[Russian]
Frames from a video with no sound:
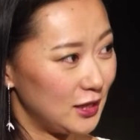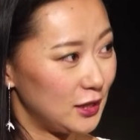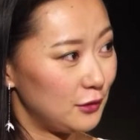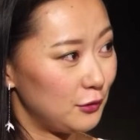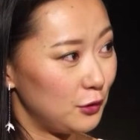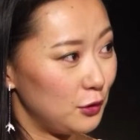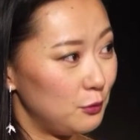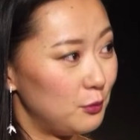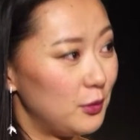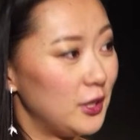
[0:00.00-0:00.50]
за
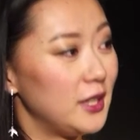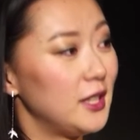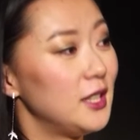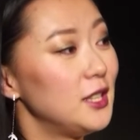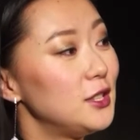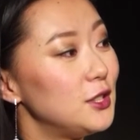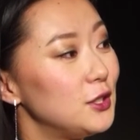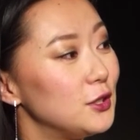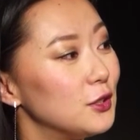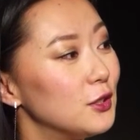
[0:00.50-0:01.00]
свою
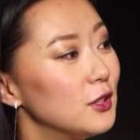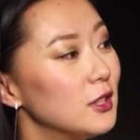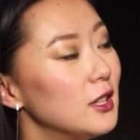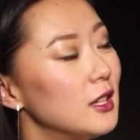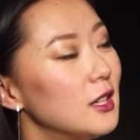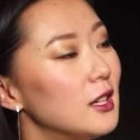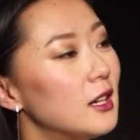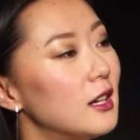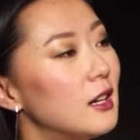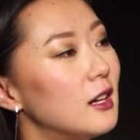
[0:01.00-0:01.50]
поэзию,
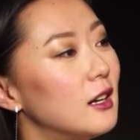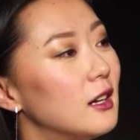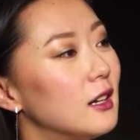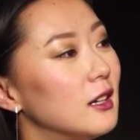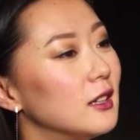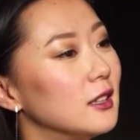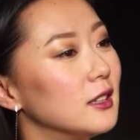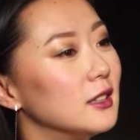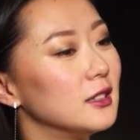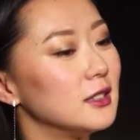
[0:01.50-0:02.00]

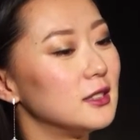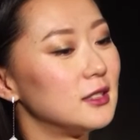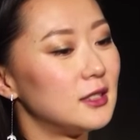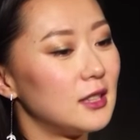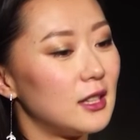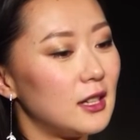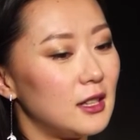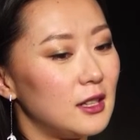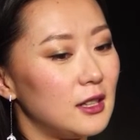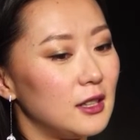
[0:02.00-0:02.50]
а,
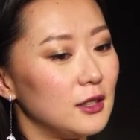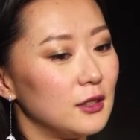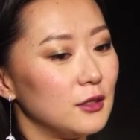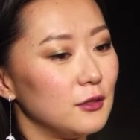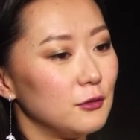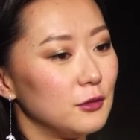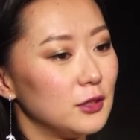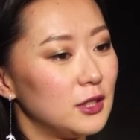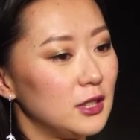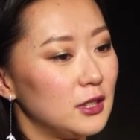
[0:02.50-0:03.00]
за
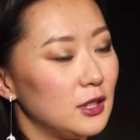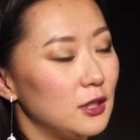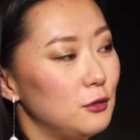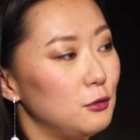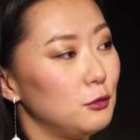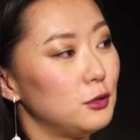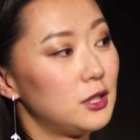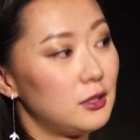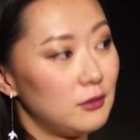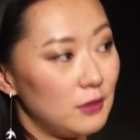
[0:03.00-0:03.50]
вот этот
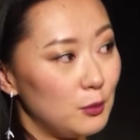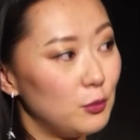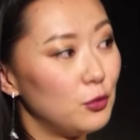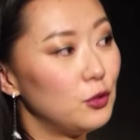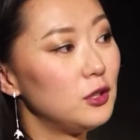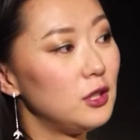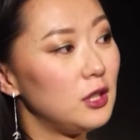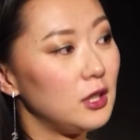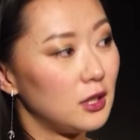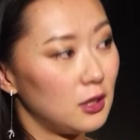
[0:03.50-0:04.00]
дух
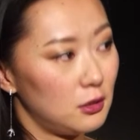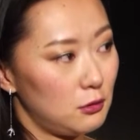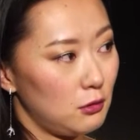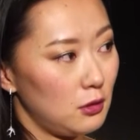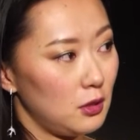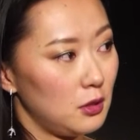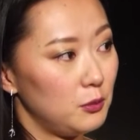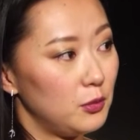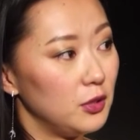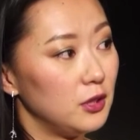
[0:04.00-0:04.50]
свободы,
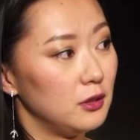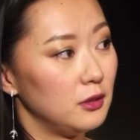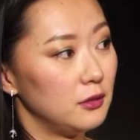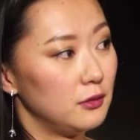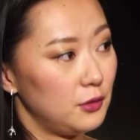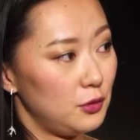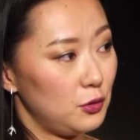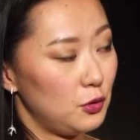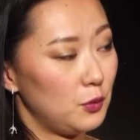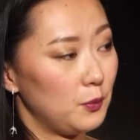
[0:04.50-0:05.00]
который был
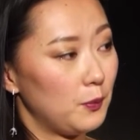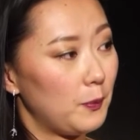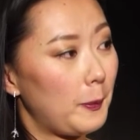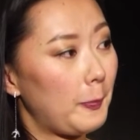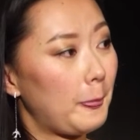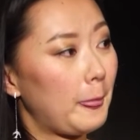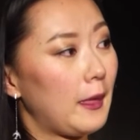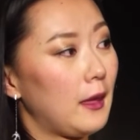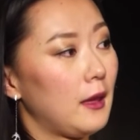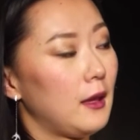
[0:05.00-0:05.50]
в нем.
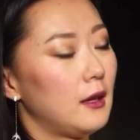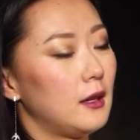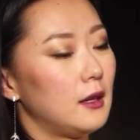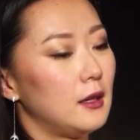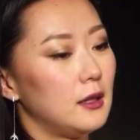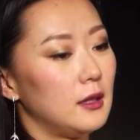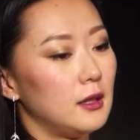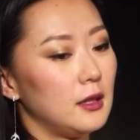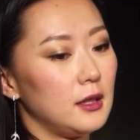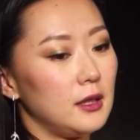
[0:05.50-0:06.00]

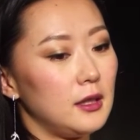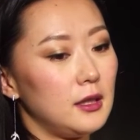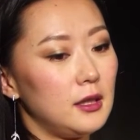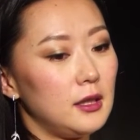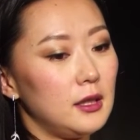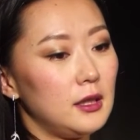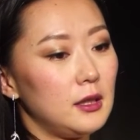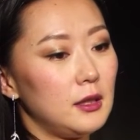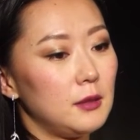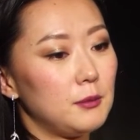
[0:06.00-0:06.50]
А,
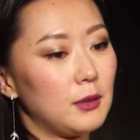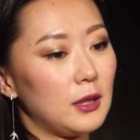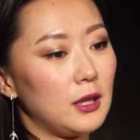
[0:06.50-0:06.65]
и